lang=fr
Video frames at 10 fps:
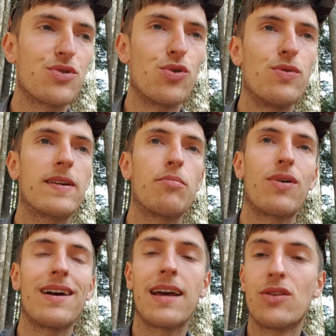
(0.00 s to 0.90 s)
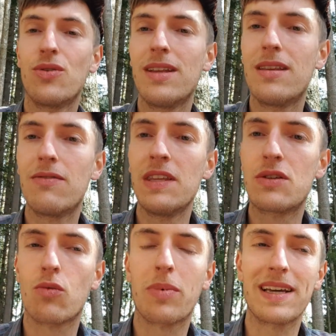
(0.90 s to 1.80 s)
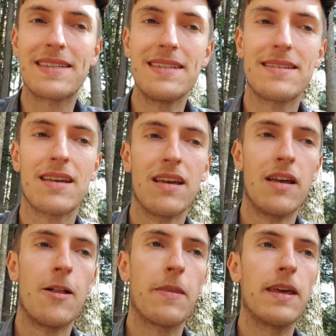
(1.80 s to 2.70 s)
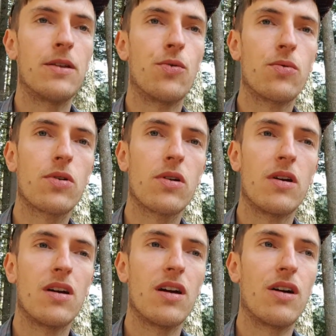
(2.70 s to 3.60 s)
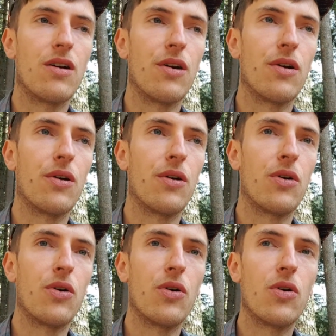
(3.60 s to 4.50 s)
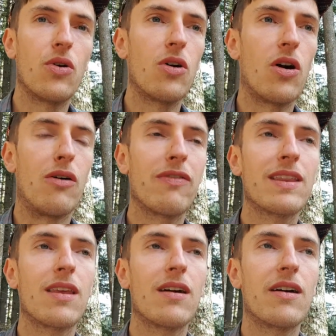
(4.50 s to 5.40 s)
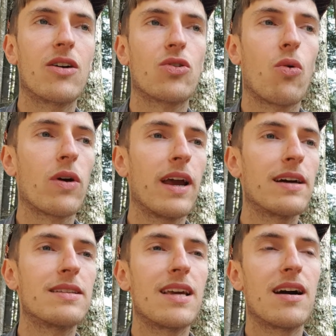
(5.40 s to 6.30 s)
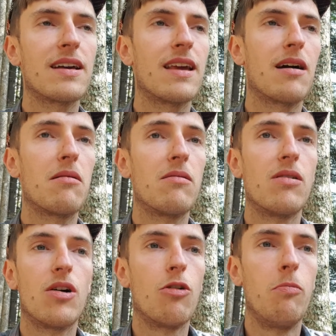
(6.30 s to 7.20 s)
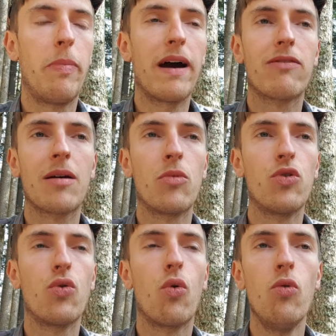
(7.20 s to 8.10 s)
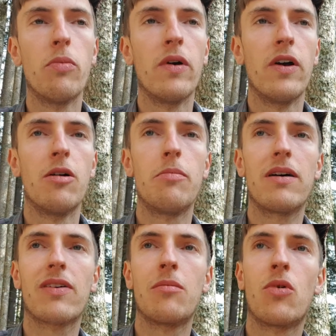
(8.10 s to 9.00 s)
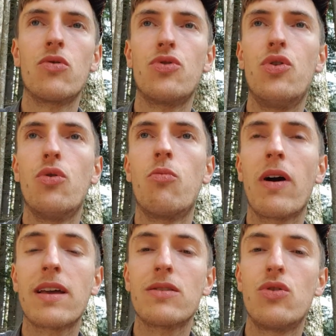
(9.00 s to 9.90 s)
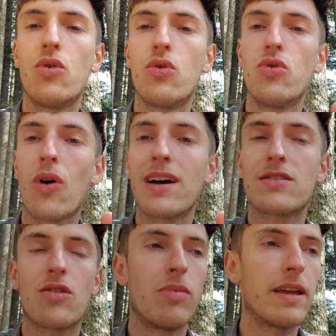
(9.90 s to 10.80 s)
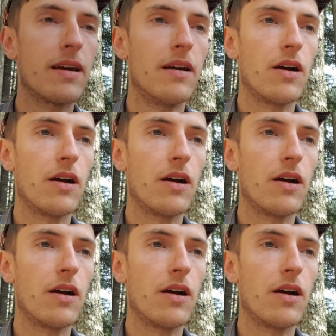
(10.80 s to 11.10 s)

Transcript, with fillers: celui qui pourrait donner une définition précise. Et donc, euh, en fait, quand on regarde, il n'y a, pas vraiment de groupe, pas vraiment de moyen de, de rassembler